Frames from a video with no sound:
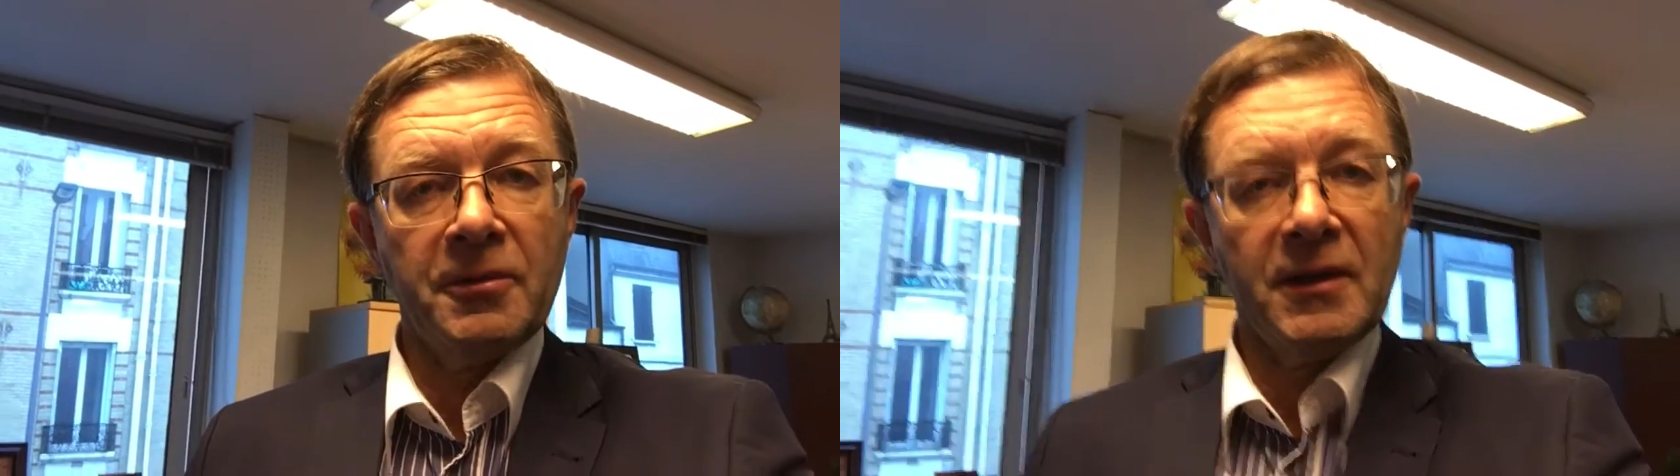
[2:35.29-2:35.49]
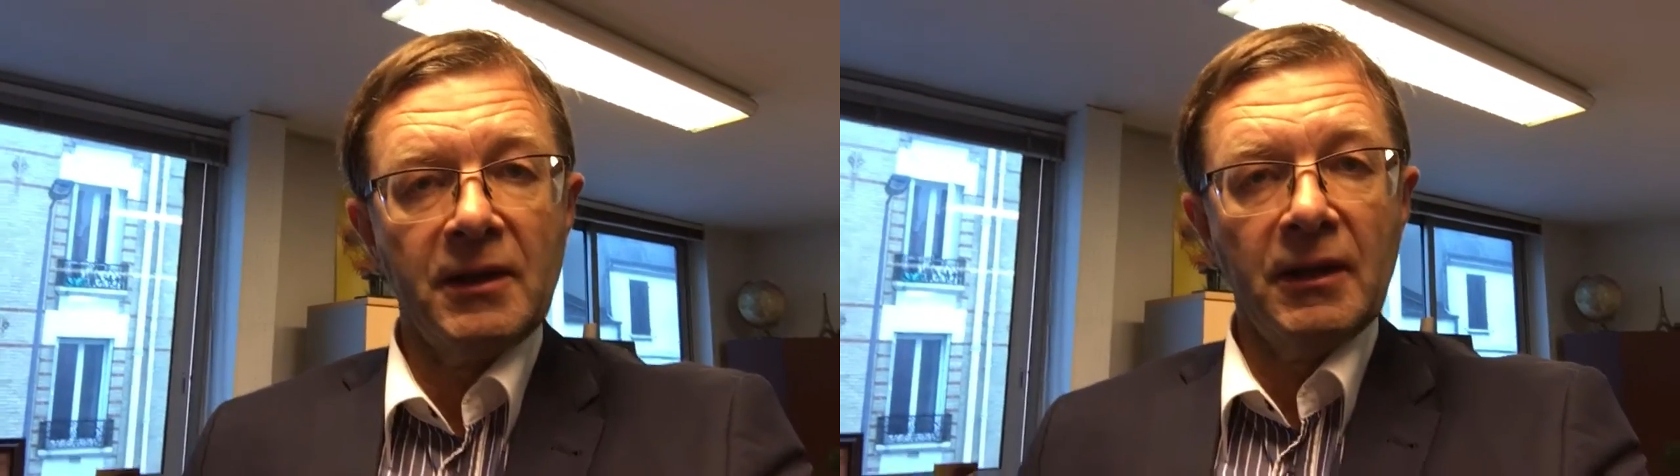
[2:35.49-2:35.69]

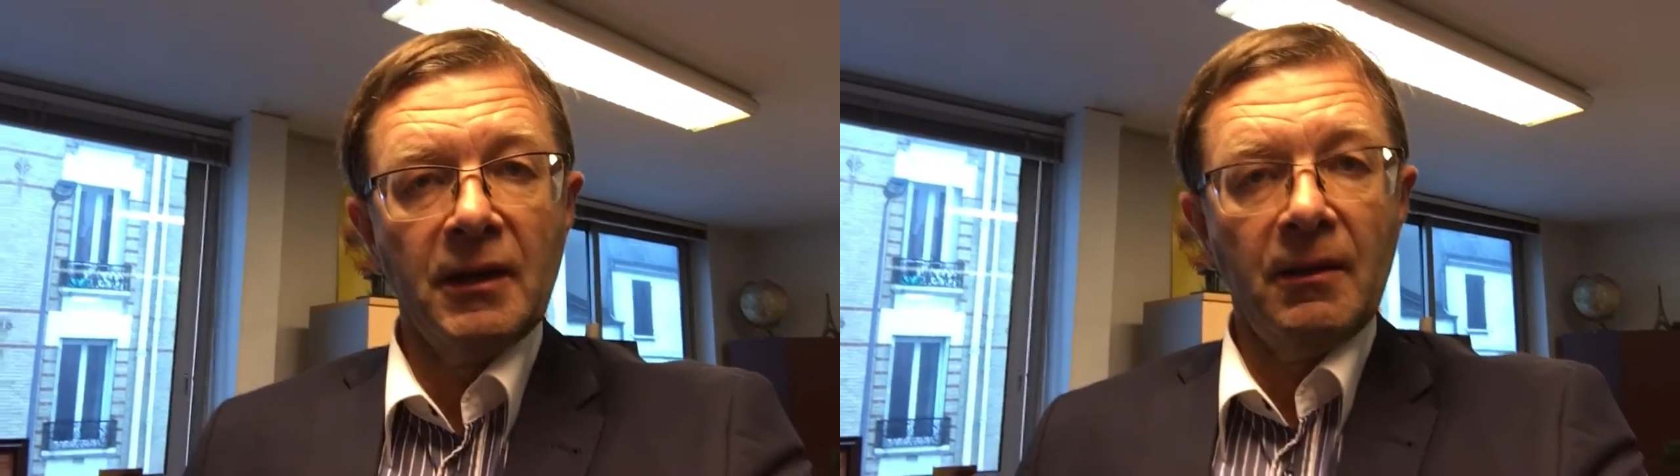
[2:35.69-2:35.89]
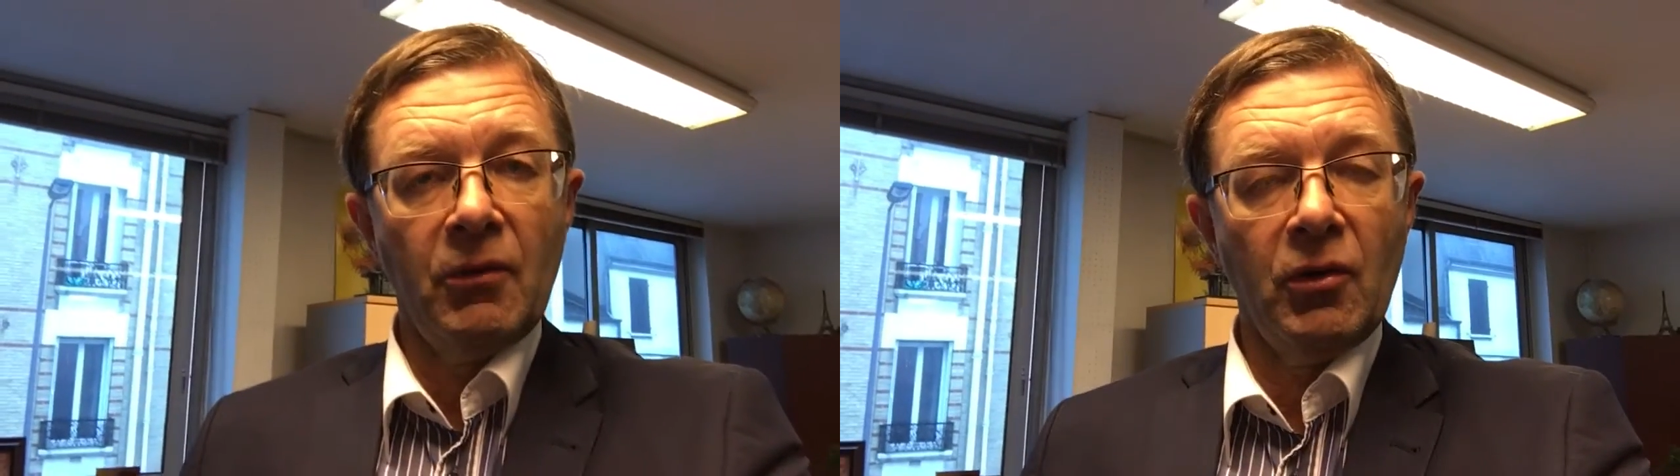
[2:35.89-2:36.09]
c'est
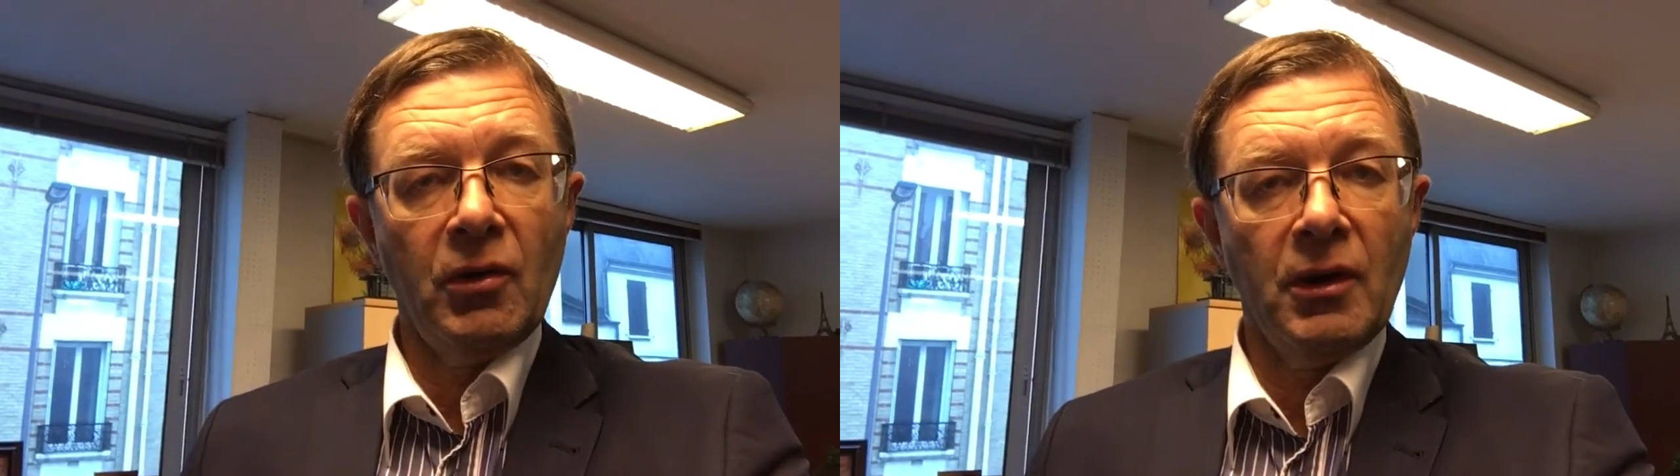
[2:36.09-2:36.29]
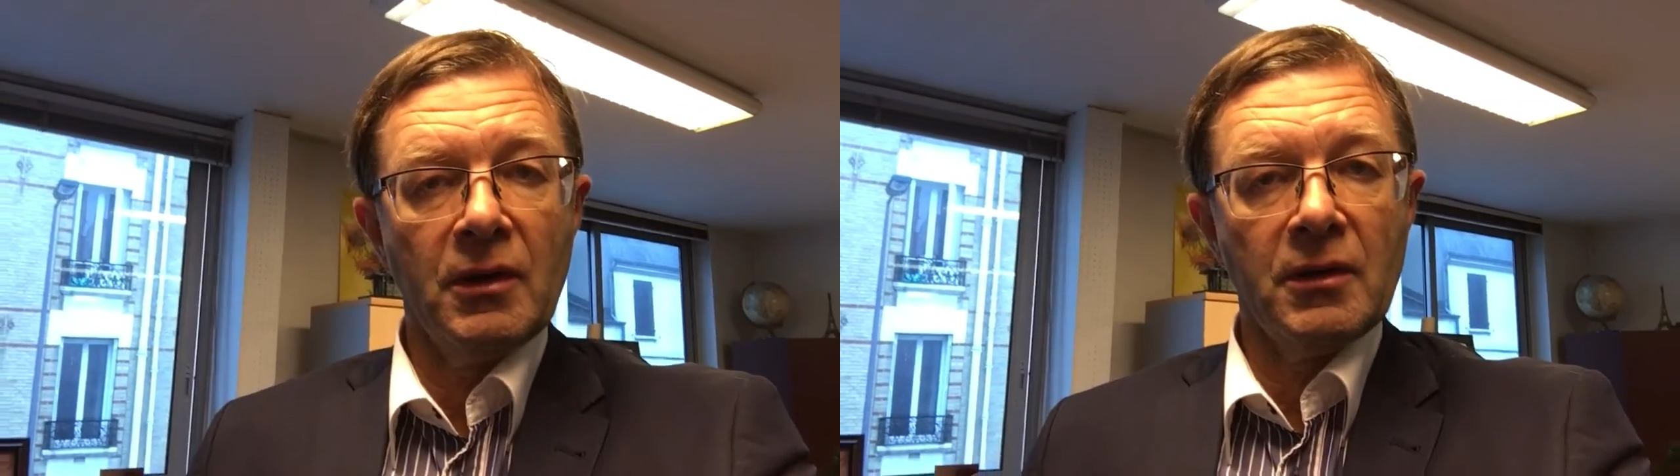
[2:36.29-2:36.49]

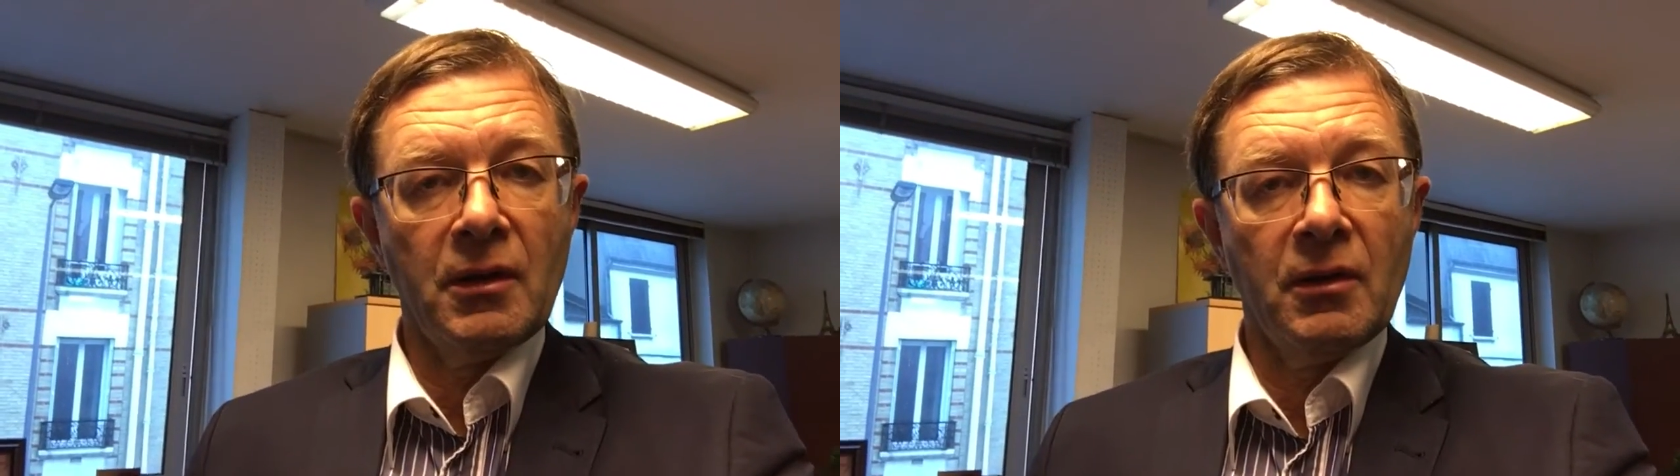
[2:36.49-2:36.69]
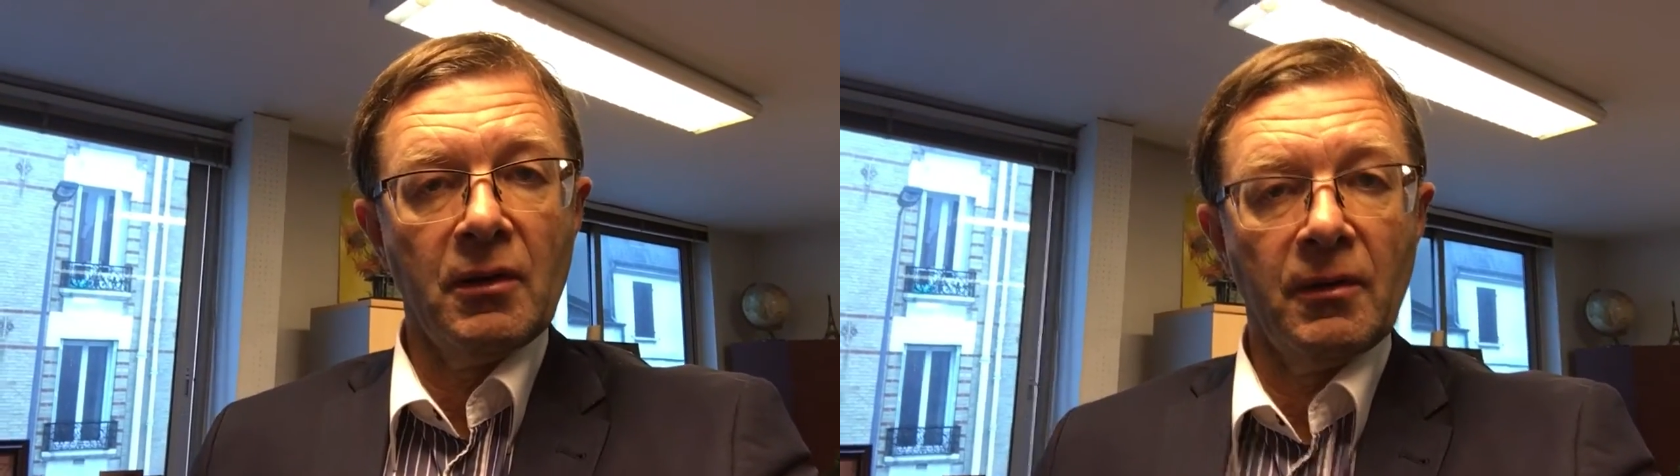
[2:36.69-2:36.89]
également
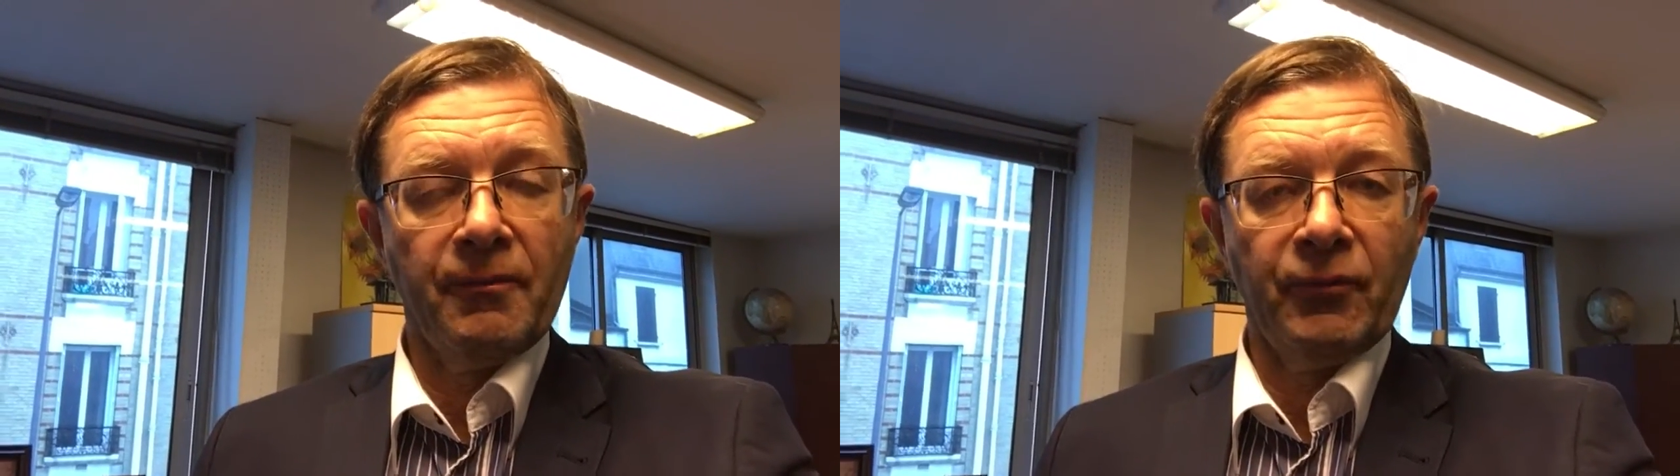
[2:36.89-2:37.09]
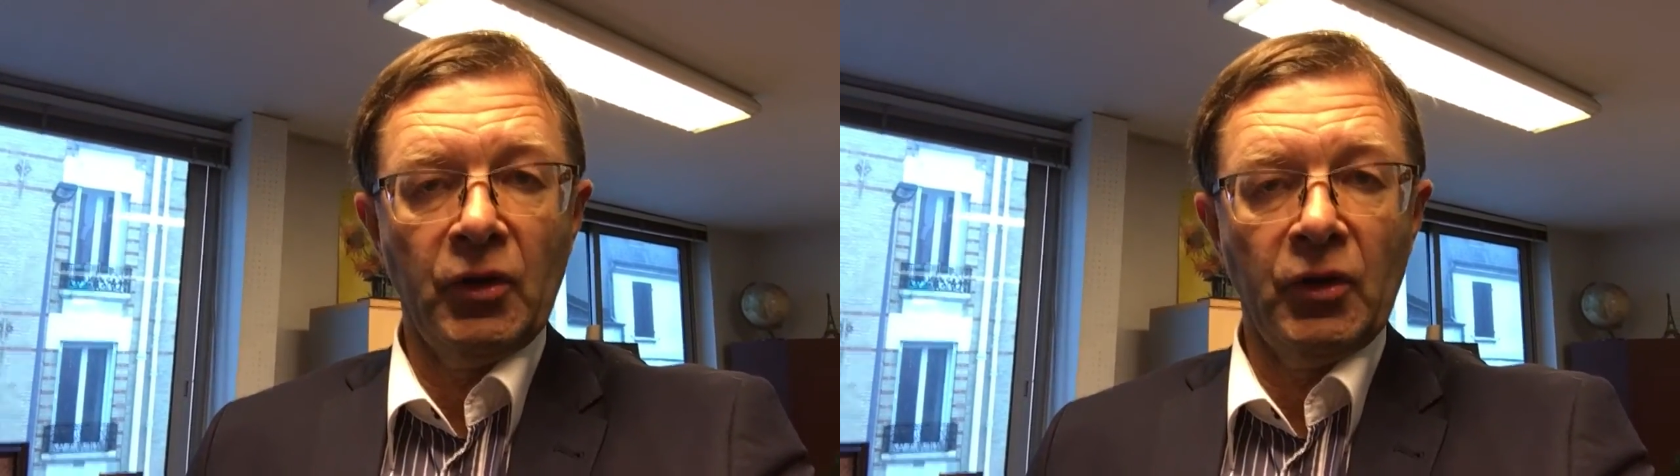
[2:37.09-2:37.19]
un,